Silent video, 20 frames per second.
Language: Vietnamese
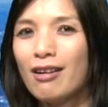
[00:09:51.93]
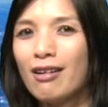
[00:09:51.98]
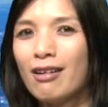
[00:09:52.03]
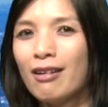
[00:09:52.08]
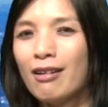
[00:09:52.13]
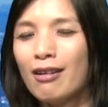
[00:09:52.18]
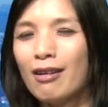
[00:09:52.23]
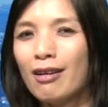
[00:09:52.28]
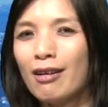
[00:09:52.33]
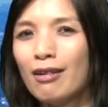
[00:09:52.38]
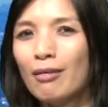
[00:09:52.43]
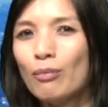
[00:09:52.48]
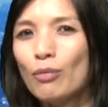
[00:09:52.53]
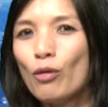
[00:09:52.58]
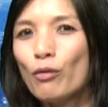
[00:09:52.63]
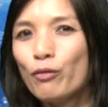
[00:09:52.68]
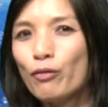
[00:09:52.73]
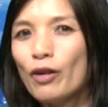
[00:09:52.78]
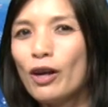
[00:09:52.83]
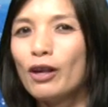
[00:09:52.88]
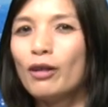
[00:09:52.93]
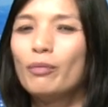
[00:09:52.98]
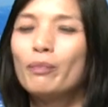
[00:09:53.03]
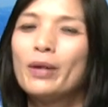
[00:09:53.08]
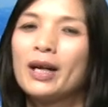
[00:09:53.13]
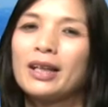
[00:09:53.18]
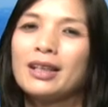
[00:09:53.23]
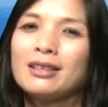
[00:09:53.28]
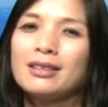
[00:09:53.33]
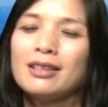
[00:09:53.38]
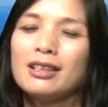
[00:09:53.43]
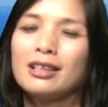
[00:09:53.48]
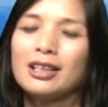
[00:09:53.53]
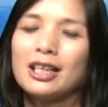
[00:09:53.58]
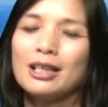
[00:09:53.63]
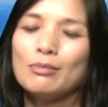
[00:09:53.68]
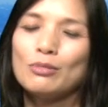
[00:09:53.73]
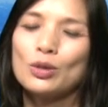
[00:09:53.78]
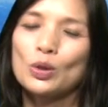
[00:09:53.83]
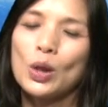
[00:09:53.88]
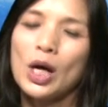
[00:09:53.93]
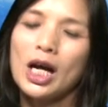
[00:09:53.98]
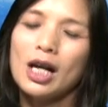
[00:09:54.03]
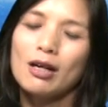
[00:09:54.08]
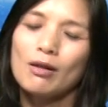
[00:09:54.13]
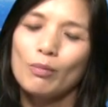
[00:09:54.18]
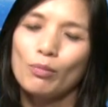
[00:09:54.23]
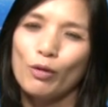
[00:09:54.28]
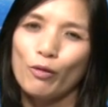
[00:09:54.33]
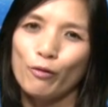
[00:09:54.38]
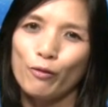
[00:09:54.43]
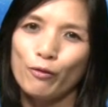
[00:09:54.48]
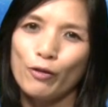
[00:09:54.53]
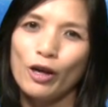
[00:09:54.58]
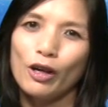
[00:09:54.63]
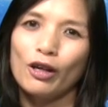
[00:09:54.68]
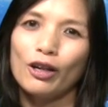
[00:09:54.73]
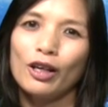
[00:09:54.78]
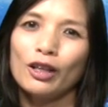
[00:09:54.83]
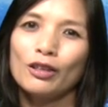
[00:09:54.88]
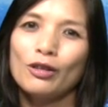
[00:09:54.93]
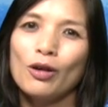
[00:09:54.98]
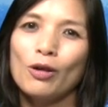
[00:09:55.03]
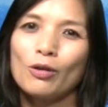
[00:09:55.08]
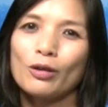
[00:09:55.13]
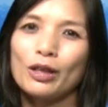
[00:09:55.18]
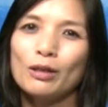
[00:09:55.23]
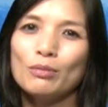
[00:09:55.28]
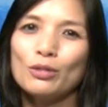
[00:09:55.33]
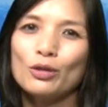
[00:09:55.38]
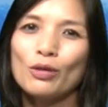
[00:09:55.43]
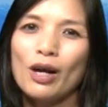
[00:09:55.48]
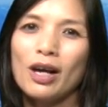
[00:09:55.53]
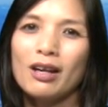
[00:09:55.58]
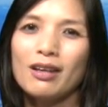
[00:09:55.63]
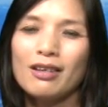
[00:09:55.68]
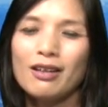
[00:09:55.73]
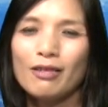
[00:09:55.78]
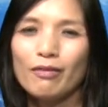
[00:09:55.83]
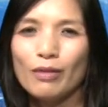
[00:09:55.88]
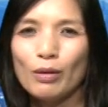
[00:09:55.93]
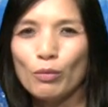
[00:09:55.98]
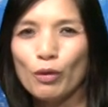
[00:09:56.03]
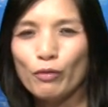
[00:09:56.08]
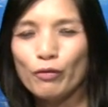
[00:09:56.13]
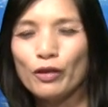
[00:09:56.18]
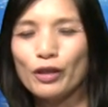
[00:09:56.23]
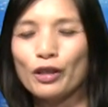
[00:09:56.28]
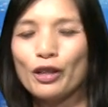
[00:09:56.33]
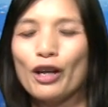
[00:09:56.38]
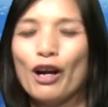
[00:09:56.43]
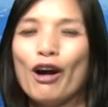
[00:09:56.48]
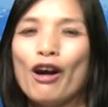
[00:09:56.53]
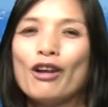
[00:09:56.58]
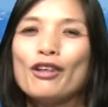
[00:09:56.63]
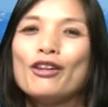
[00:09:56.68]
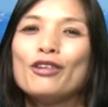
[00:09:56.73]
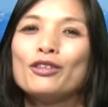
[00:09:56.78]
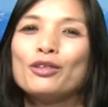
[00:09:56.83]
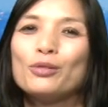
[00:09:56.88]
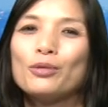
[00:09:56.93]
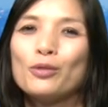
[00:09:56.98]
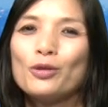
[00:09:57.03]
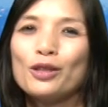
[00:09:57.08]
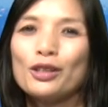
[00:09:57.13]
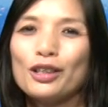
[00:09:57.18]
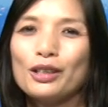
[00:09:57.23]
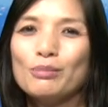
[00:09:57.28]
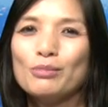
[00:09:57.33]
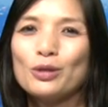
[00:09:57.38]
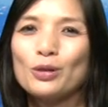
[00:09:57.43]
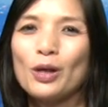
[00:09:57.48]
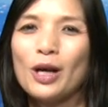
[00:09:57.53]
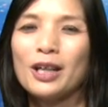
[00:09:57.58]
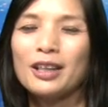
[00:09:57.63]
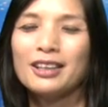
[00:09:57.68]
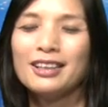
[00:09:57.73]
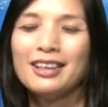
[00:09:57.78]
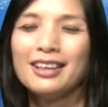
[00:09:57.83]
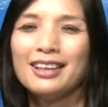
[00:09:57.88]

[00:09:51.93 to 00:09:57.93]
Uh, một phần Pakistan kiểm soát, một phần Ấn Độ kiểm soát và một phần nhỏ do Trung Quốc kiểm soát.